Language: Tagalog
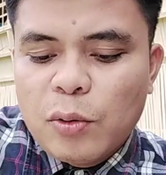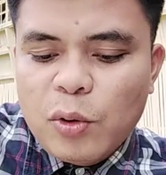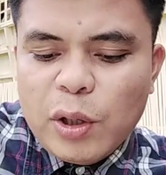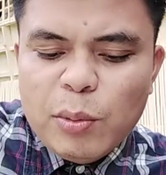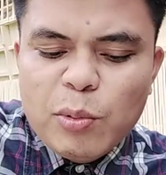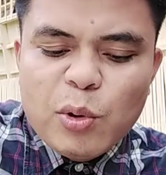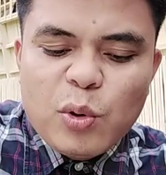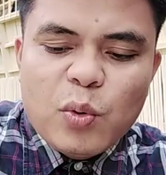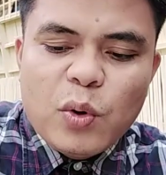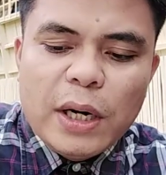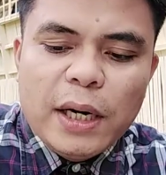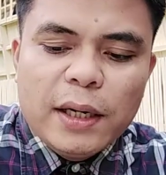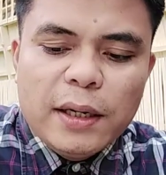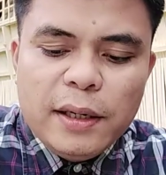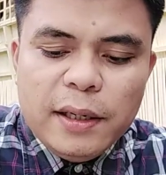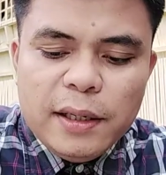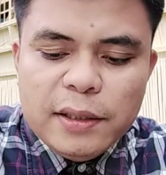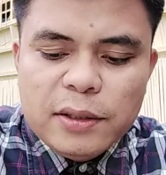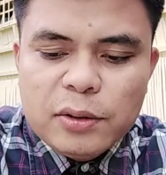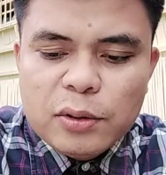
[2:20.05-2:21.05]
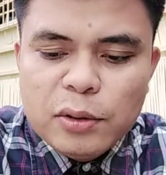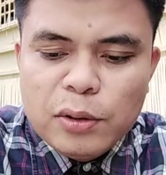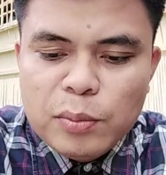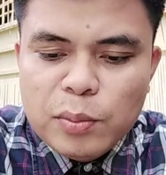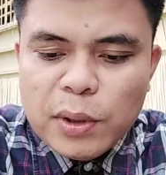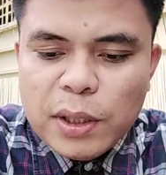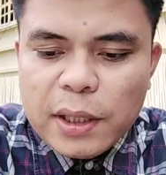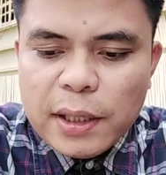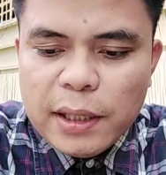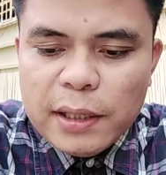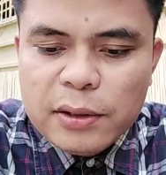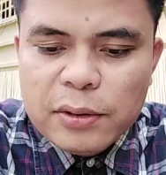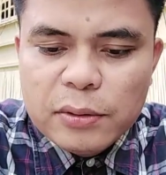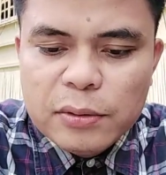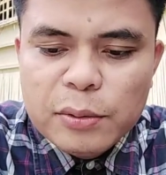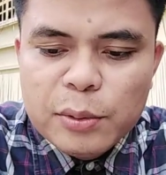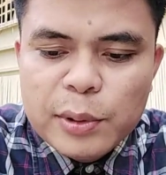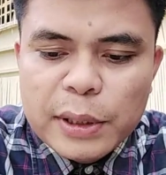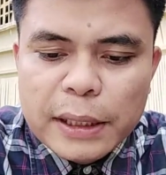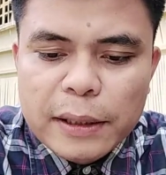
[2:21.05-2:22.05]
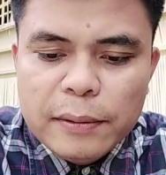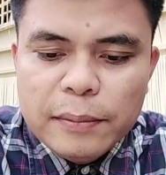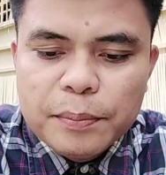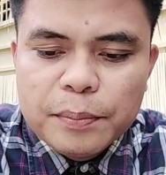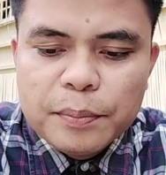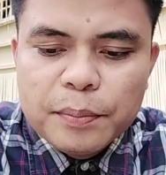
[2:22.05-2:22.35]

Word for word: kung imong kuag lesson mga kaigsuonan